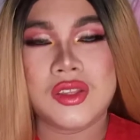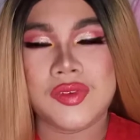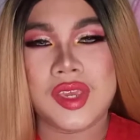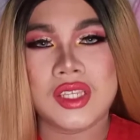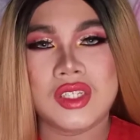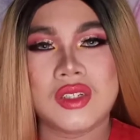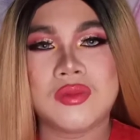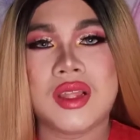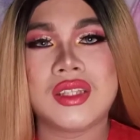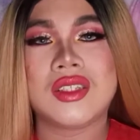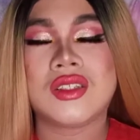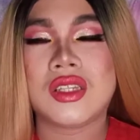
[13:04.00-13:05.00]
notification
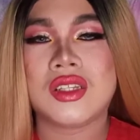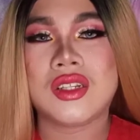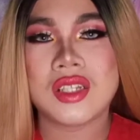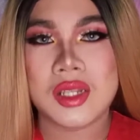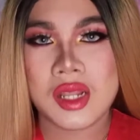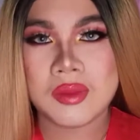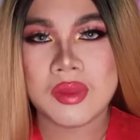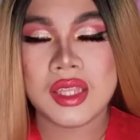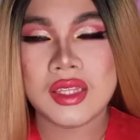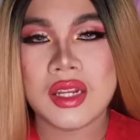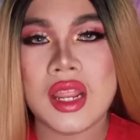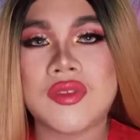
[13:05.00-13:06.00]
bell so that you'll get
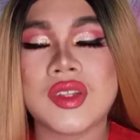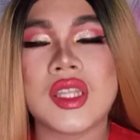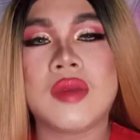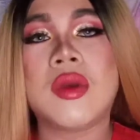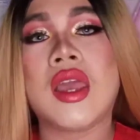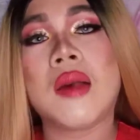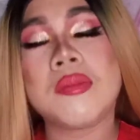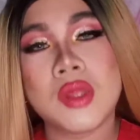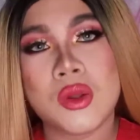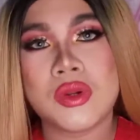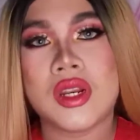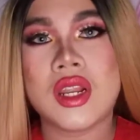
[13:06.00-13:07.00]
updated every time I
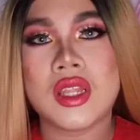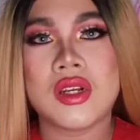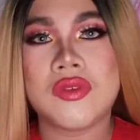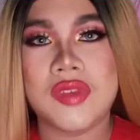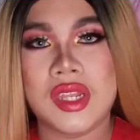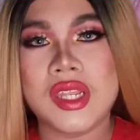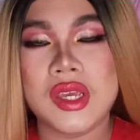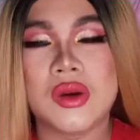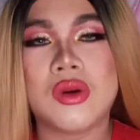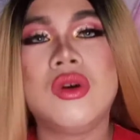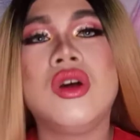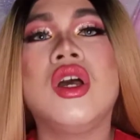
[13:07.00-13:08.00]
upload another
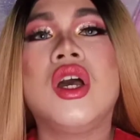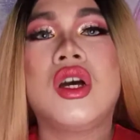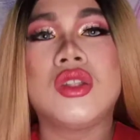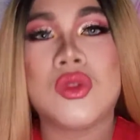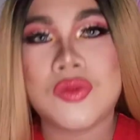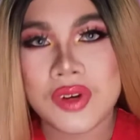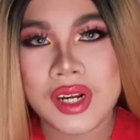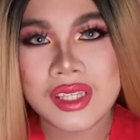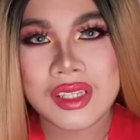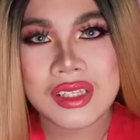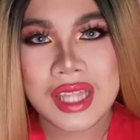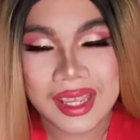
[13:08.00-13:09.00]
video. Don't
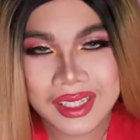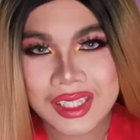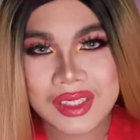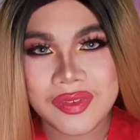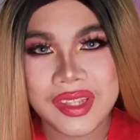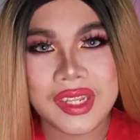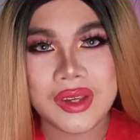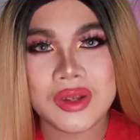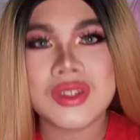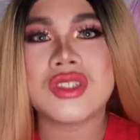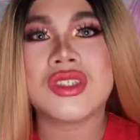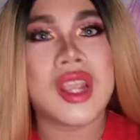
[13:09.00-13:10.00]
forget to like this video,
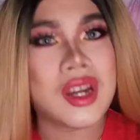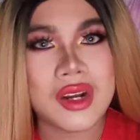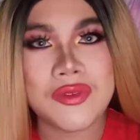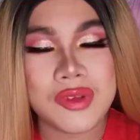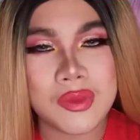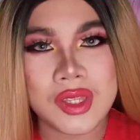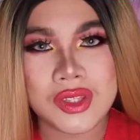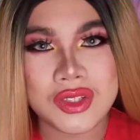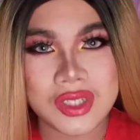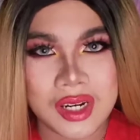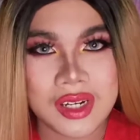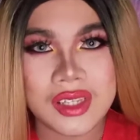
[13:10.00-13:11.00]
share if you want to
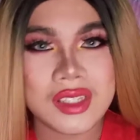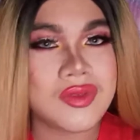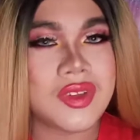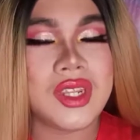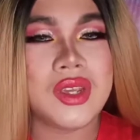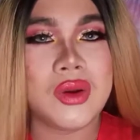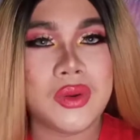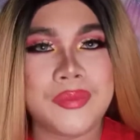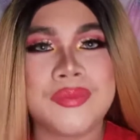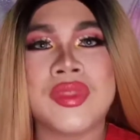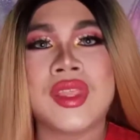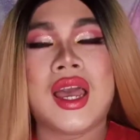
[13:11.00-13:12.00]
share this video.
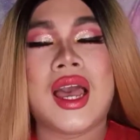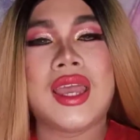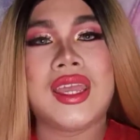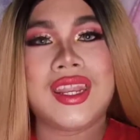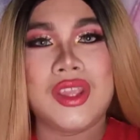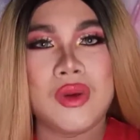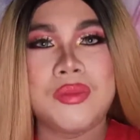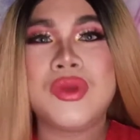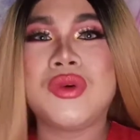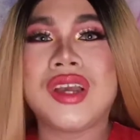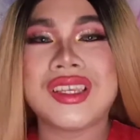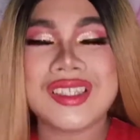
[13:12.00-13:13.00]
Ayan, I hope
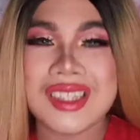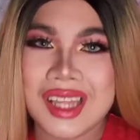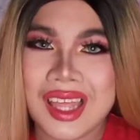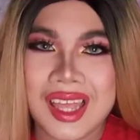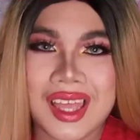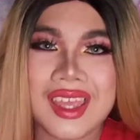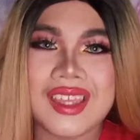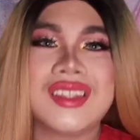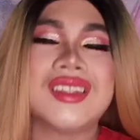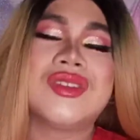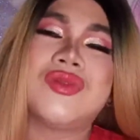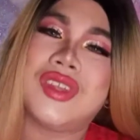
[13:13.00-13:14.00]
you guys like
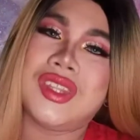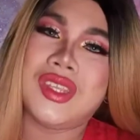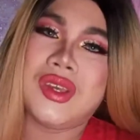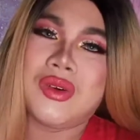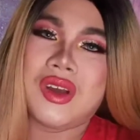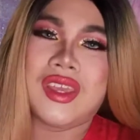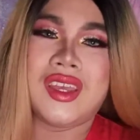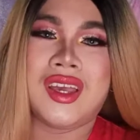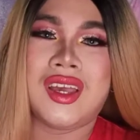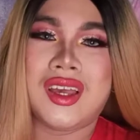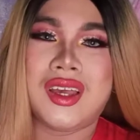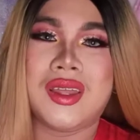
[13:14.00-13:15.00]
this video.
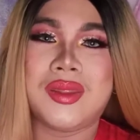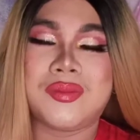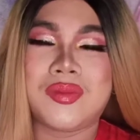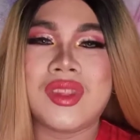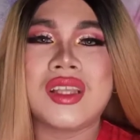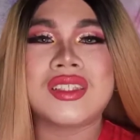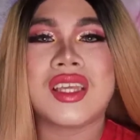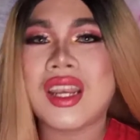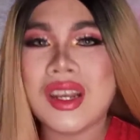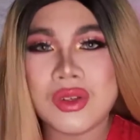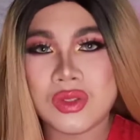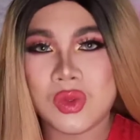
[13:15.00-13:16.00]
Ayan. Sana
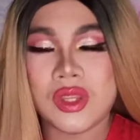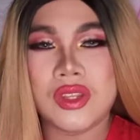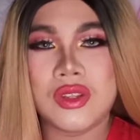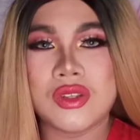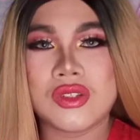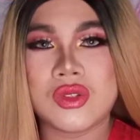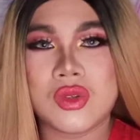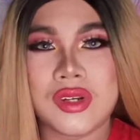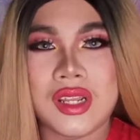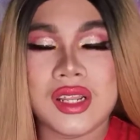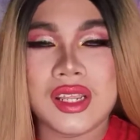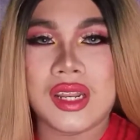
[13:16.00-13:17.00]
nagustuhan niyo yung
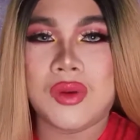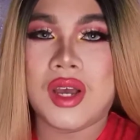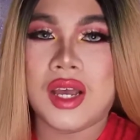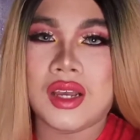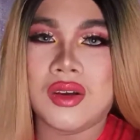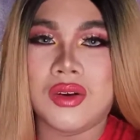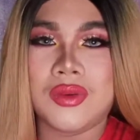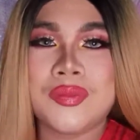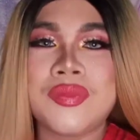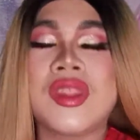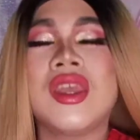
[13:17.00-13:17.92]
tutorial na ginawa ko.